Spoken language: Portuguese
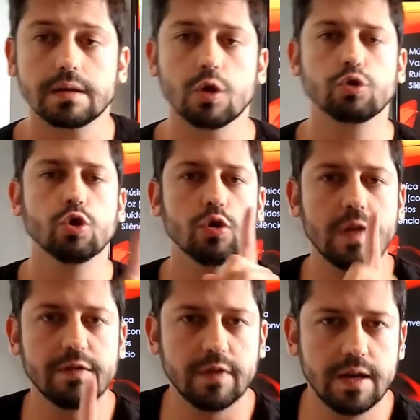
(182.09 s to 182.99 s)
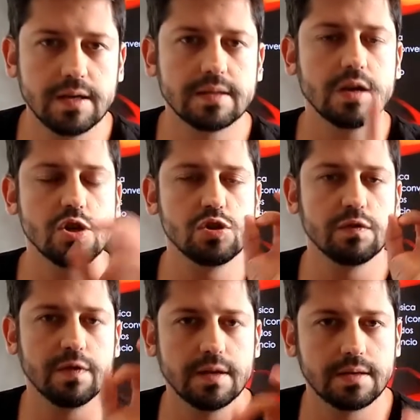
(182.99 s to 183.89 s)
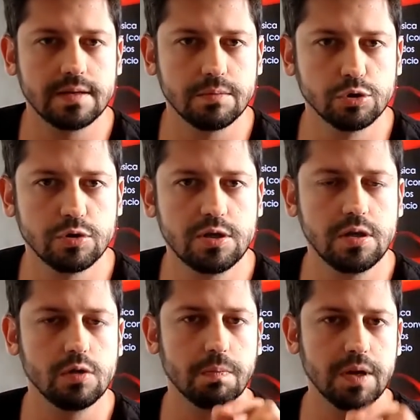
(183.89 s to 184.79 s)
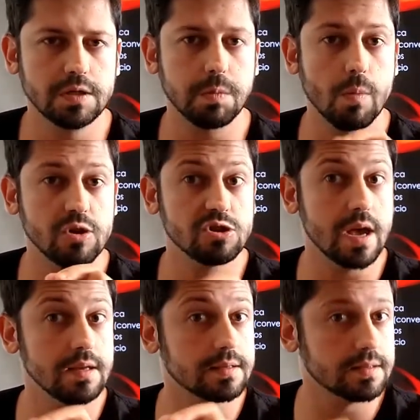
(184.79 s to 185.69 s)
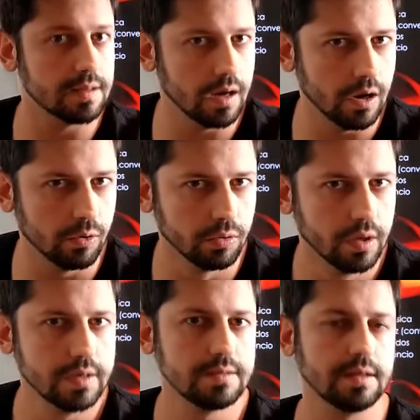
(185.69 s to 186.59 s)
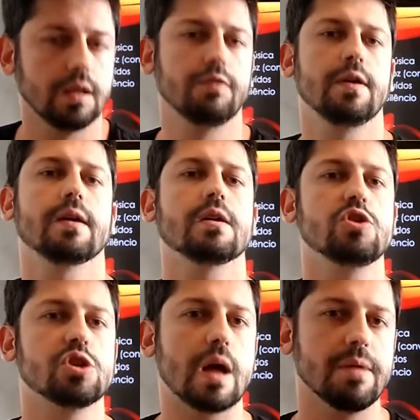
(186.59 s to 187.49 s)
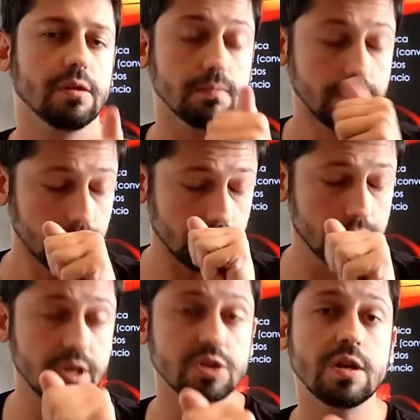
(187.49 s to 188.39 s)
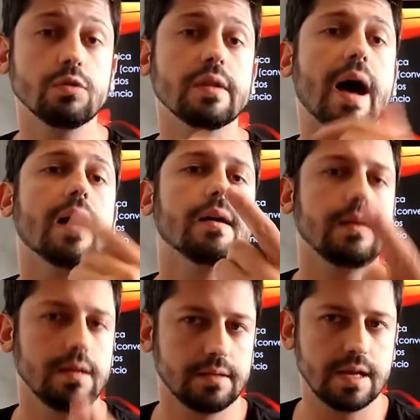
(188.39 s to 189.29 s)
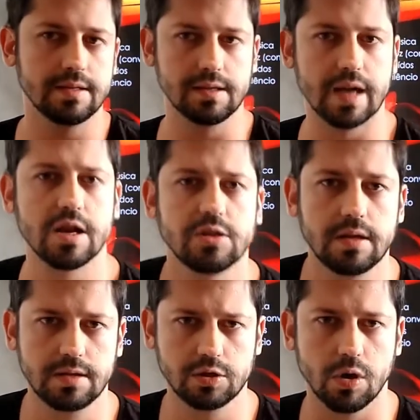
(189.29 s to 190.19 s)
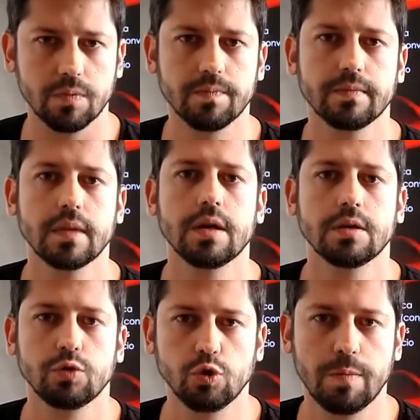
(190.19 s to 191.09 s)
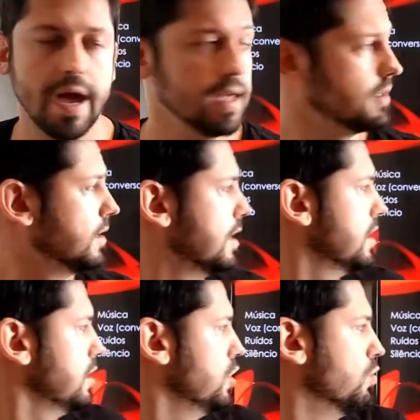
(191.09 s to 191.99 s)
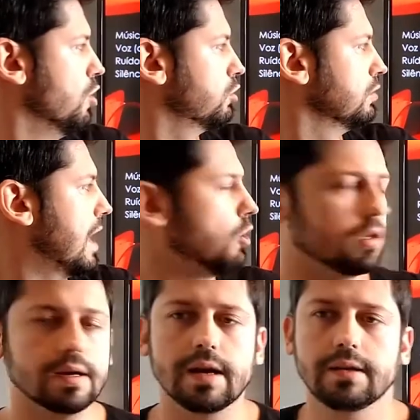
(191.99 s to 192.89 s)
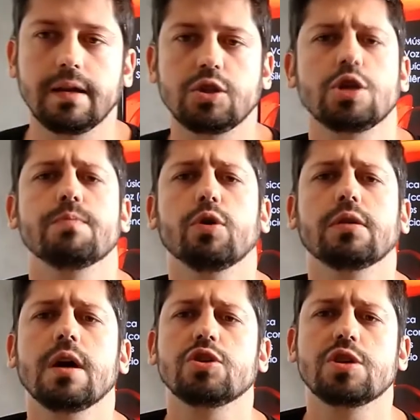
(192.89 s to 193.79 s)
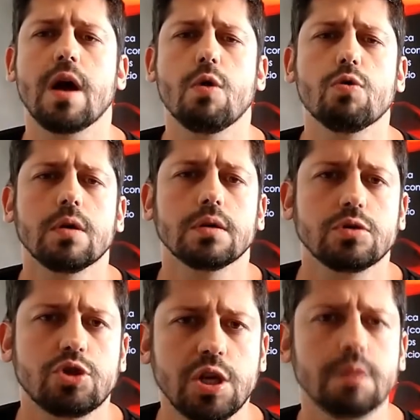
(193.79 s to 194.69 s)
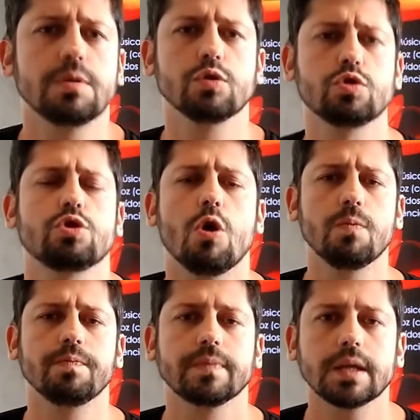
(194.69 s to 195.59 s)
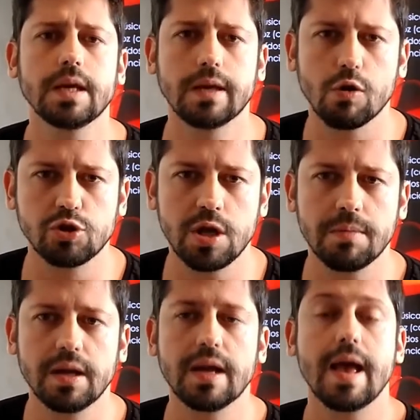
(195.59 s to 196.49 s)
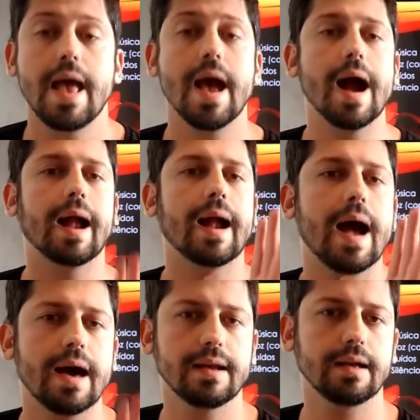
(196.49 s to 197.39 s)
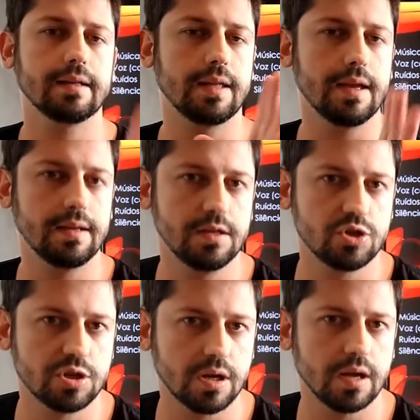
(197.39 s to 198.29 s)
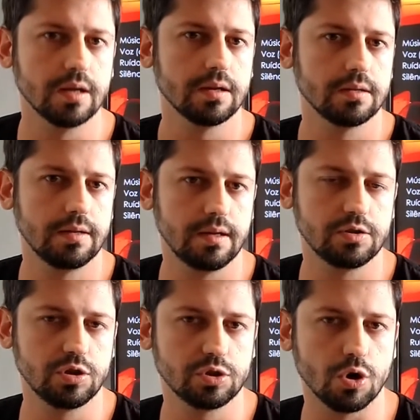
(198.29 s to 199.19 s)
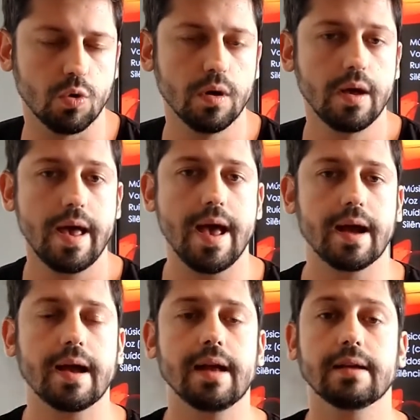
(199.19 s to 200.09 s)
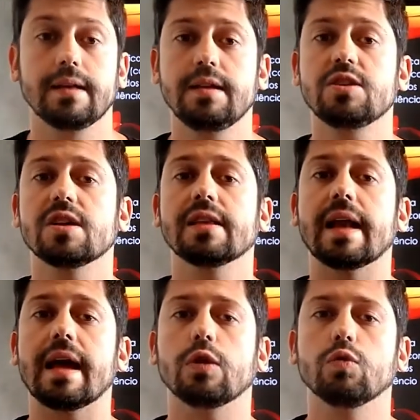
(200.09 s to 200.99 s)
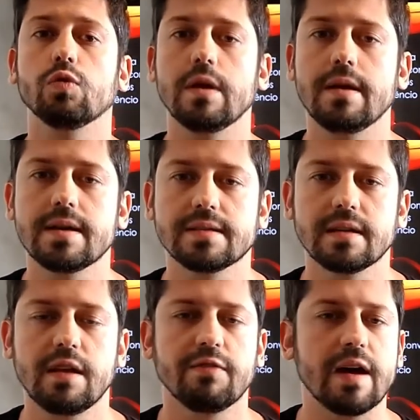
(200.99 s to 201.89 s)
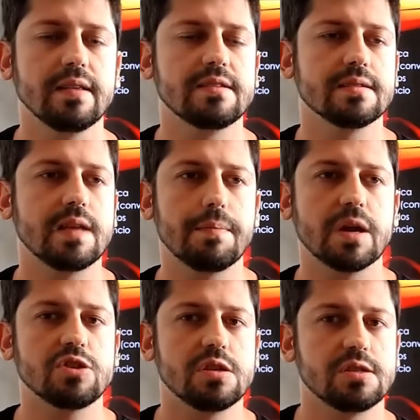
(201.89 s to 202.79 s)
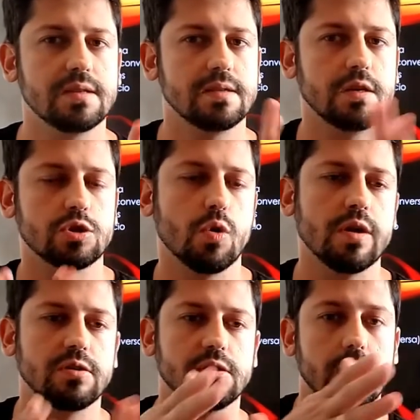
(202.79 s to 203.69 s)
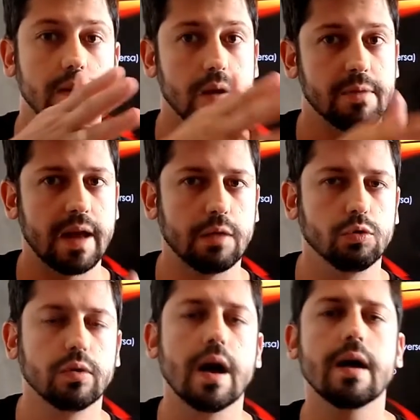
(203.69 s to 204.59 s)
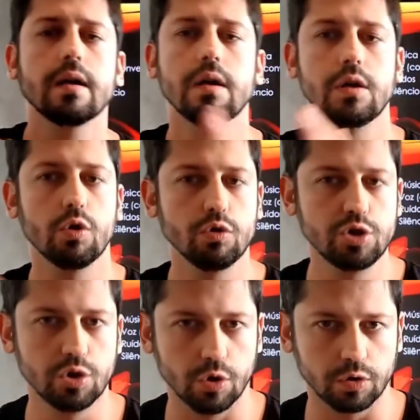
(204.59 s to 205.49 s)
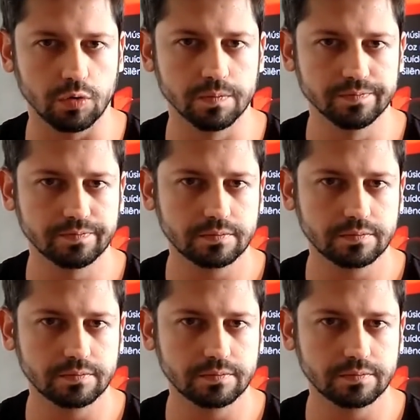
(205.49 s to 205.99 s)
Então toda vez que a gente vê esse símbolozinho, principalmente na edição, significa que a gente está mexendo na intensidade desse som. Tudo bem? E o outro, uma outra característica importante é o timbre do som. O que é o timbre? É a característica deste som. É a característica da natureza que vai dizer para a gente se esse som é de determinado lugar ou de outro.